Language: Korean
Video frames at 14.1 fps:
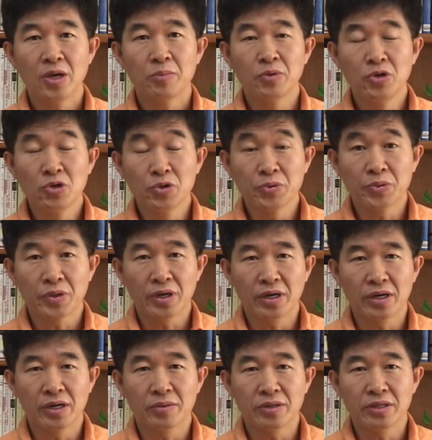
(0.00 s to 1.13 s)
물론
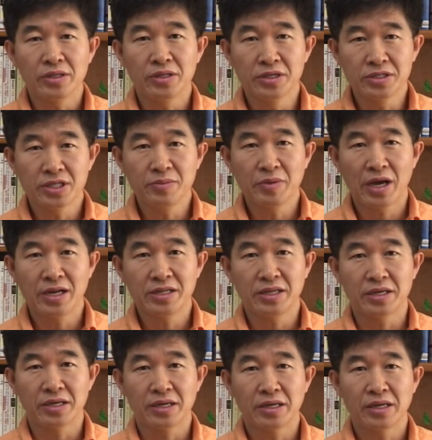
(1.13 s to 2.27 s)
어, 열심히
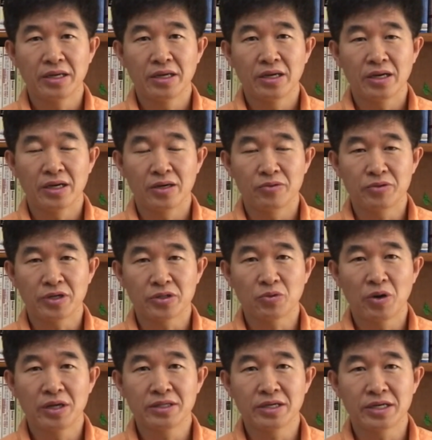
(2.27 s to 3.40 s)
할때 아, 우리가
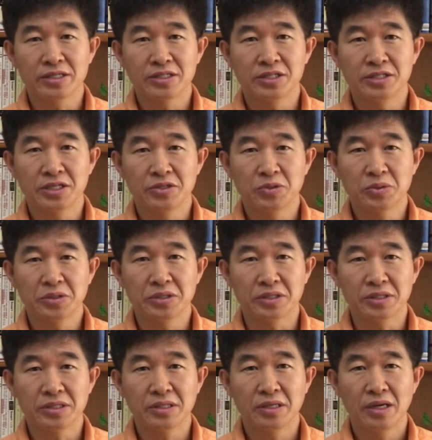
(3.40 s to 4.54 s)
또 한 가지 전제
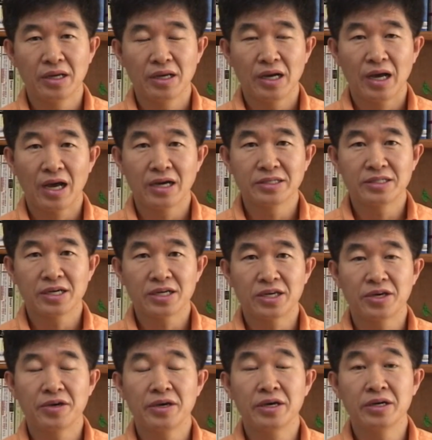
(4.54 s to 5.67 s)
조건은 항상
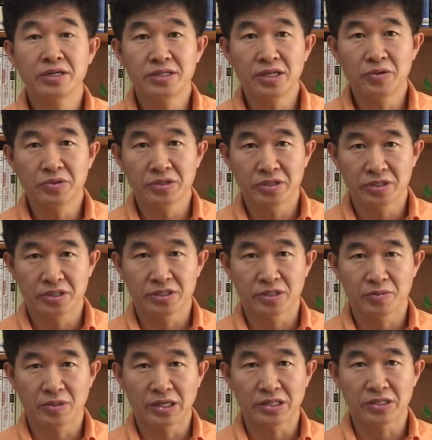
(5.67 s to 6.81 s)
계획을 세우는 그런
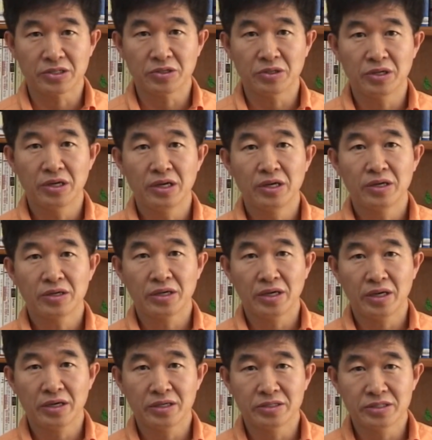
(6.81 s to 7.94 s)
습관이죠.
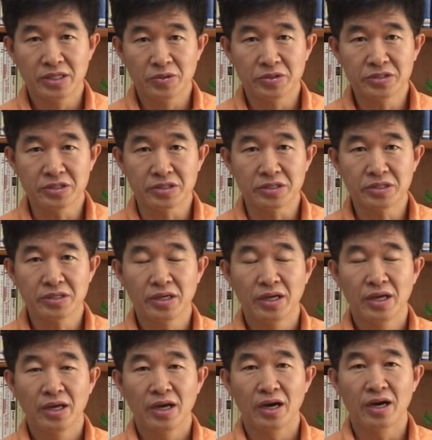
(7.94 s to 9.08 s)
계획을 세워서
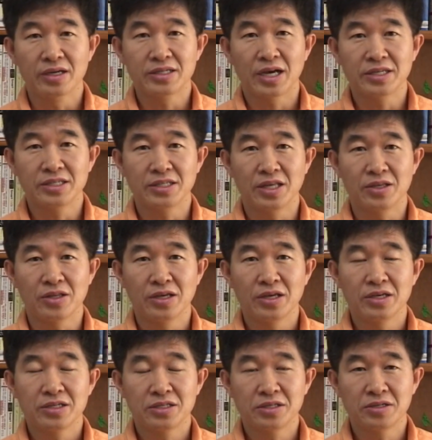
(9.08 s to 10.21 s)
어, 자신의
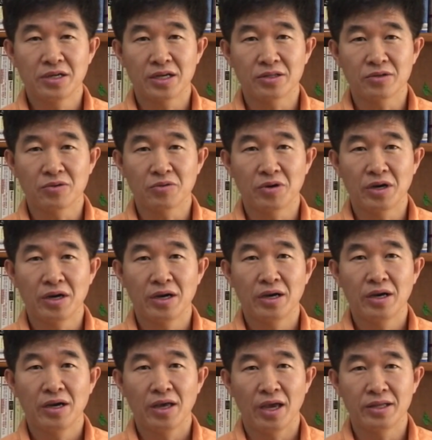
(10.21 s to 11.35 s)
시간과
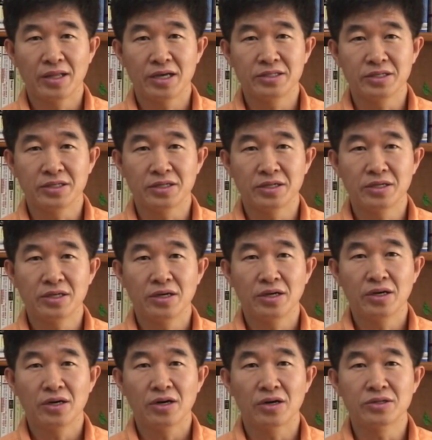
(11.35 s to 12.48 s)
에너지를
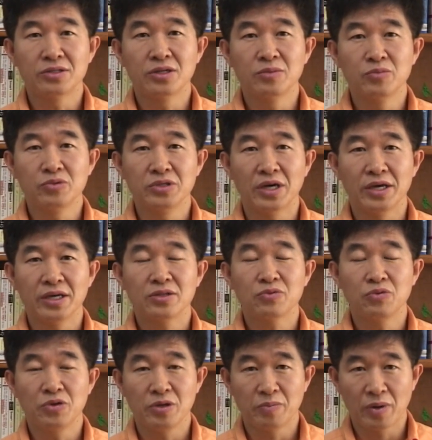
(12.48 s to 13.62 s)
어떤 분야에
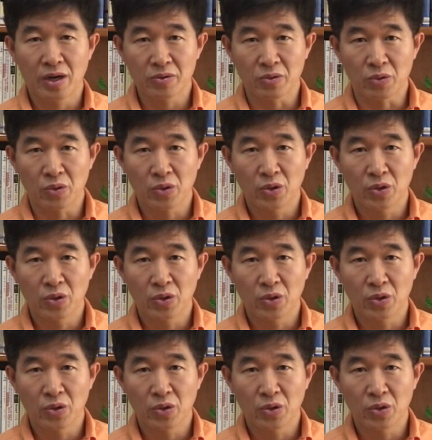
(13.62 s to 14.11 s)
투입하고